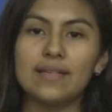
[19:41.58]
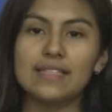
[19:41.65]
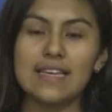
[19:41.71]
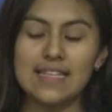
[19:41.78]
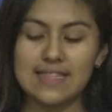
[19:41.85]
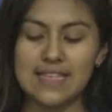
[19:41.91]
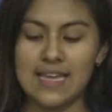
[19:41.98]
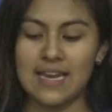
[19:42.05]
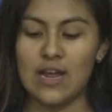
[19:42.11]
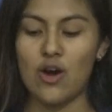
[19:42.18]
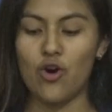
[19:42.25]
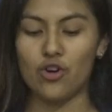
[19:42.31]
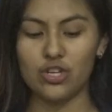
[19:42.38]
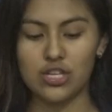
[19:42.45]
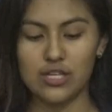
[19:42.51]
vez que tiene
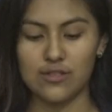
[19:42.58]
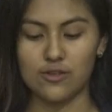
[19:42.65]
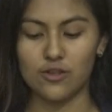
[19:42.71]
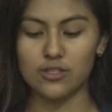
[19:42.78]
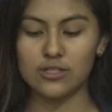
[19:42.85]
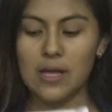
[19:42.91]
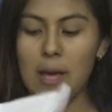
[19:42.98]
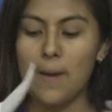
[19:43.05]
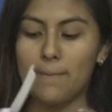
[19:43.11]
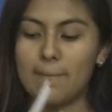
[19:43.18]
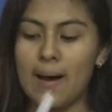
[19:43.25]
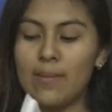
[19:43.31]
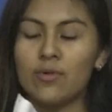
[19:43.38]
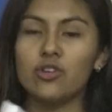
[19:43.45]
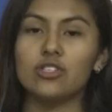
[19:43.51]
hoyitos,
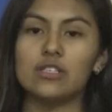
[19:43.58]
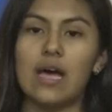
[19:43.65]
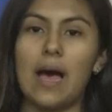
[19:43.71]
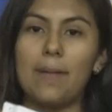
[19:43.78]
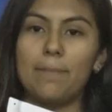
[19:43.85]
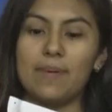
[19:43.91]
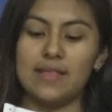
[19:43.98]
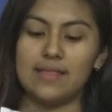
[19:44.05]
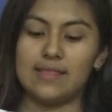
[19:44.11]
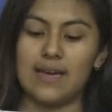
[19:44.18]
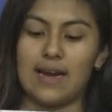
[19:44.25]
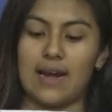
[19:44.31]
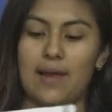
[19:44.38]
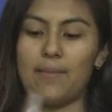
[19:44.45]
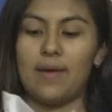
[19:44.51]
vamos a
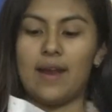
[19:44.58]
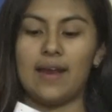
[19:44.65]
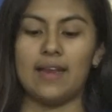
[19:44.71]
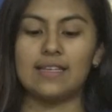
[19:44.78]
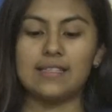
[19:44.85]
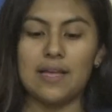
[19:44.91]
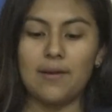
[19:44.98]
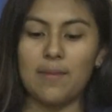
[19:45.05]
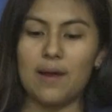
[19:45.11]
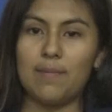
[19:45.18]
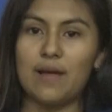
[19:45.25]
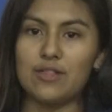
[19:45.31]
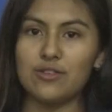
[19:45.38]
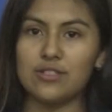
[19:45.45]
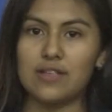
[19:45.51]
pintarla. Mira, este, el,
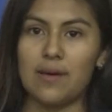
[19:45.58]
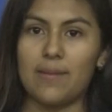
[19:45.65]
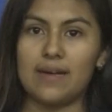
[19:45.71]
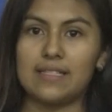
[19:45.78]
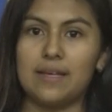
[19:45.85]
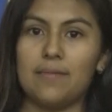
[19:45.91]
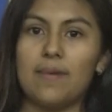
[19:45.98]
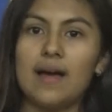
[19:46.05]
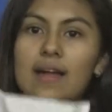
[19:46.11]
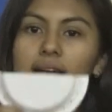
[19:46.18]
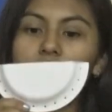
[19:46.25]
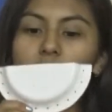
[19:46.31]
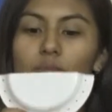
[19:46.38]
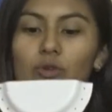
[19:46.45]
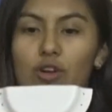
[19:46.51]
plato estaba así, va a
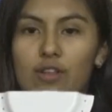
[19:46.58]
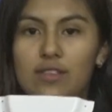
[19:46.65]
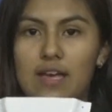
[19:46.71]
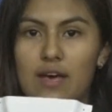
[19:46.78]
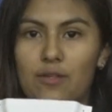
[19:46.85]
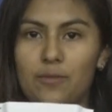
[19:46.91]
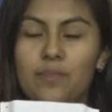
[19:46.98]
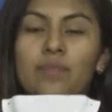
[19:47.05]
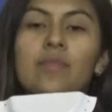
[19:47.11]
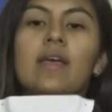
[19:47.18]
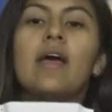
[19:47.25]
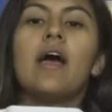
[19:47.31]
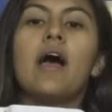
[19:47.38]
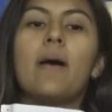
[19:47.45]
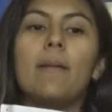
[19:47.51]
ir volteado.
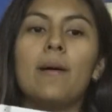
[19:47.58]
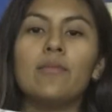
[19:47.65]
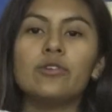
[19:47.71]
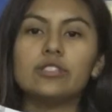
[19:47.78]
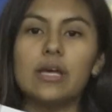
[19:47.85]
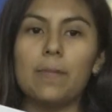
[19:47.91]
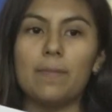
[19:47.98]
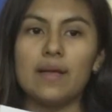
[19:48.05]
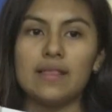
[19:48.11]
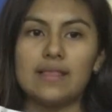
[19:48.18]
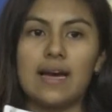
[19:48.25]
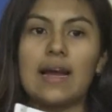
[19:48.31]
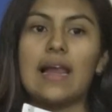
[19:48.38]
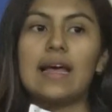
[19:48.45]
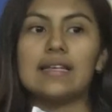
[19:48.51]
Vamos a
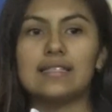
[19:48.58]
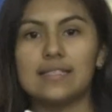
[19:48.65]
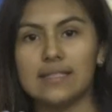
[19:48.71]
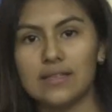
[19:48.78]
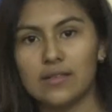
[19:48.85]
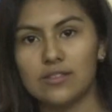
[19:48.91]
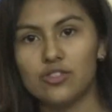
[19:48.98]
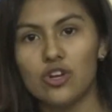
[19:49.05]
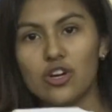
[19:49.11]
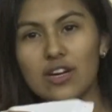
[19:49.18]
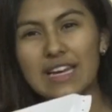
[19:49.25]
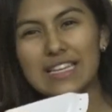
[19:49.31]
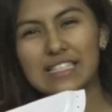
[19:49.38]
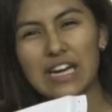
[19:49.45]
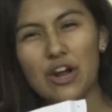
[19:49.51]
pintarlas. Yo
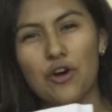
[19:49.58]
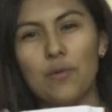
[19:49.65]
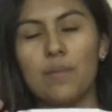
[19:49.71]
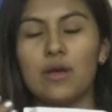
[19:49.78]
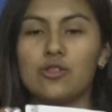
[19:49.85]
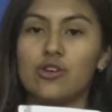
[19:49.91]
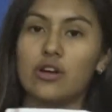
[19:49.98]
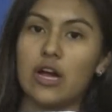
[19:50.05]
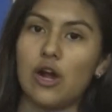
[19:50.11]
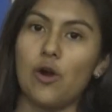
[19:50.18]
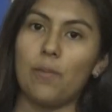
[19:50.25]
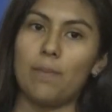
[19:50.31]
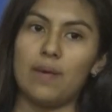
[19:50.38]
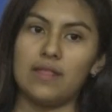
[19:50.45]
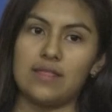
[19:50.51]
les recomiendo que
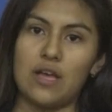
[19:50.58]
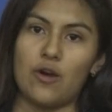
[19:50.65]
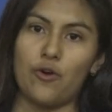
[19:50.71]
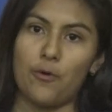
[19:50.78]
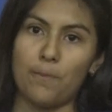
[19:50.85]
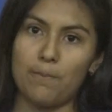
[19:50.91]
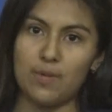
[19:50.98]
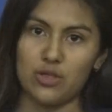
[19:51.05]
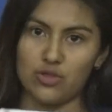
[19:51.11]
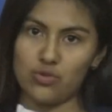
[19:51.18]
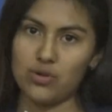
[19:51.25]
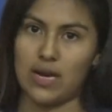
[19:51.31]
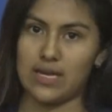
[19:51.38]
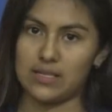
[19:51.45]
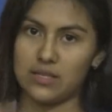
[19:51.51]
lo pinten con
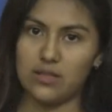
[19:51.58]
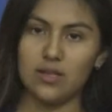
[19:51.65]
pintura.